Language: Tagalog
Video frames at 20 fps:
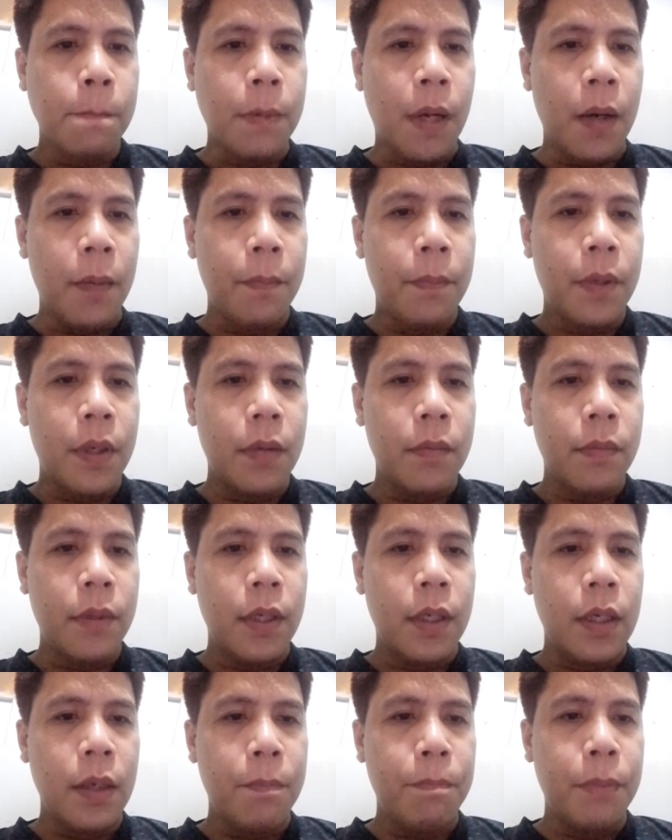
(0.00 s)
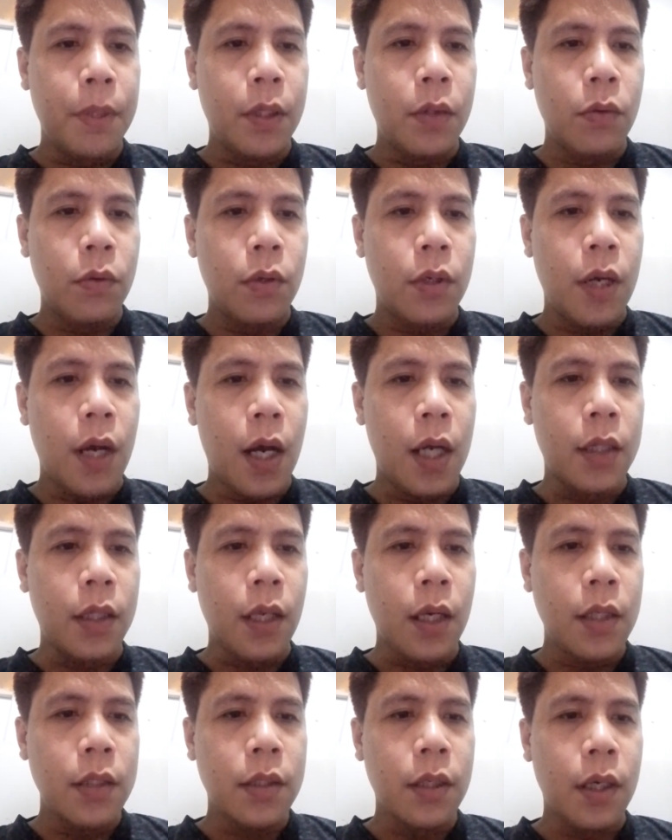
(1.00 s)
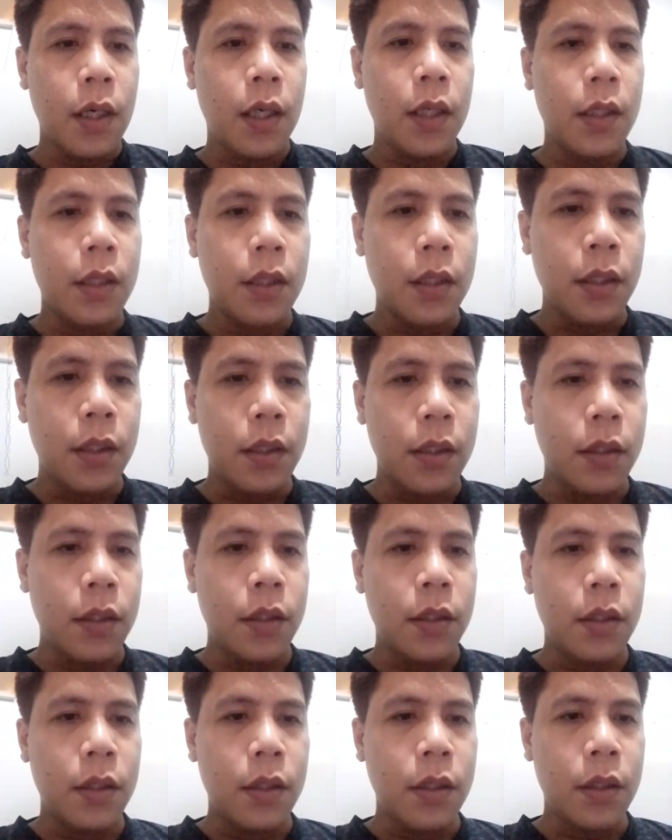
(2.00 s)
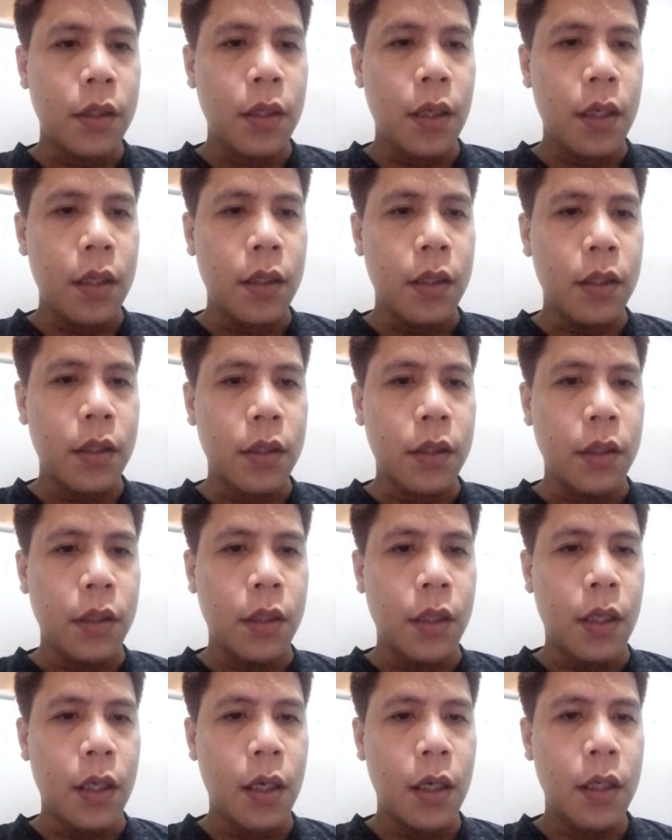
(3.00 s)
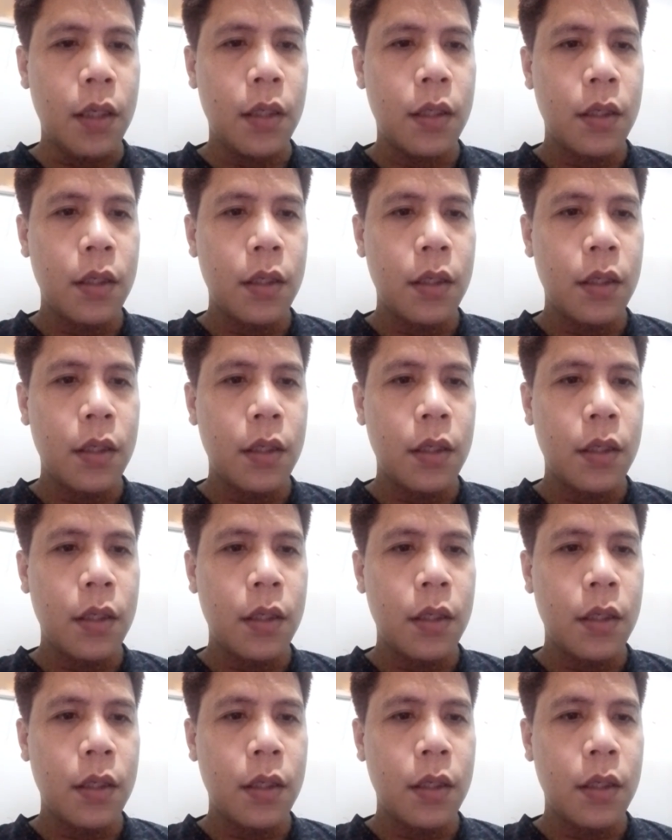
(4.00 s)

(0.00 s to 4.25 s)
Pang permirap, pitong gatang, saka ni ay, ay, gila.